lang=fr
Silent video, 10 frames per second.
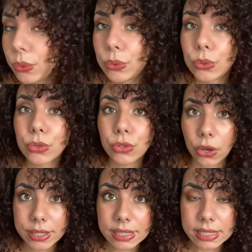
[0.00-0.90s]
Une
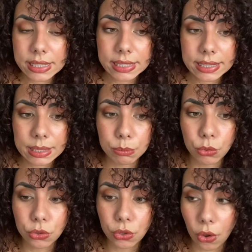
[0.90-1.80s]
sortie qui
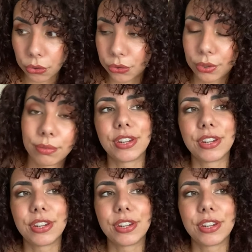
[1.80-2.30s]
me tente.